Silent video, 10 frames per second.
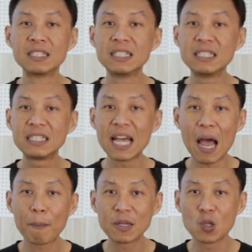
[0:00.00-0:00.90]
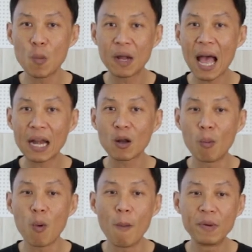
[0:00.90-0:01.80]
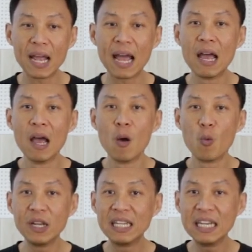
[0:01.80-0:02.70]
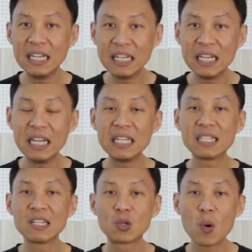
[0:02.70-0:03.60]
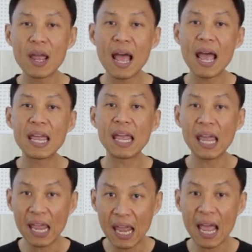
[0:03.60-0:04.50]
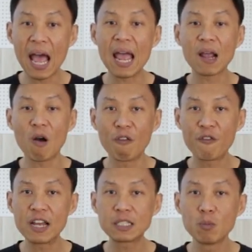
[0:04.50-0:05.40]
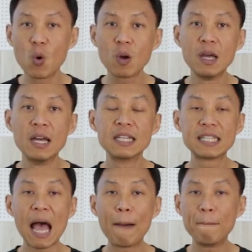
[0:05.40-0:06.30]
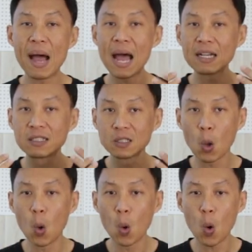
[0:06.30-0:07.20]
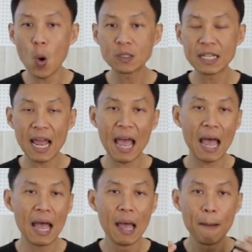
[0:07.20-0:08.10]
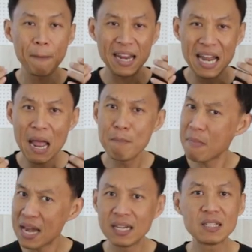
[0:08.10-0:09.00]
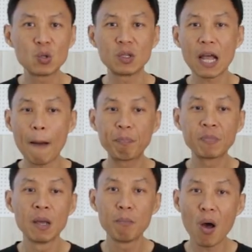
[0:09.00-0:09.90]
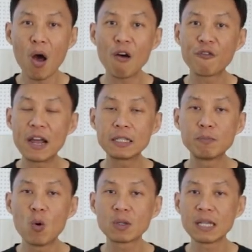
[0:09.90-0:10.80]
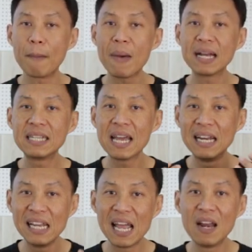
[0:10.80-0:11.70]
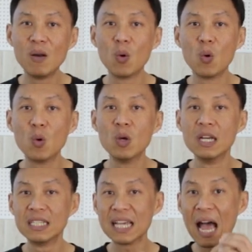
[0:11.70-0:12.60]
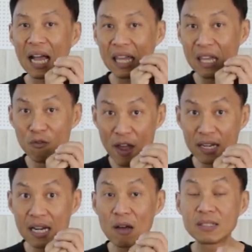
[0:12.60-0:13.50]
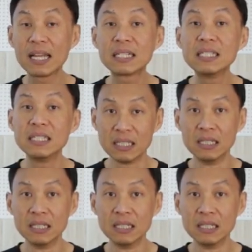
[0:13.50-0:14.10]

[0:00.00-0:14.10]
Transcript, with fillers: ซึ่งจากประสบการณ์ของผมเนี่ยวิธีนี้จะช่วยให้ เอ ไอ ของ Facebook สามารถส่งโฆษณาไปได้แม่นที่สุดครับเพราะ Facebook สามารถที่จะเรียนรู้จากอีเวนต์ที่เราเซตขึ้น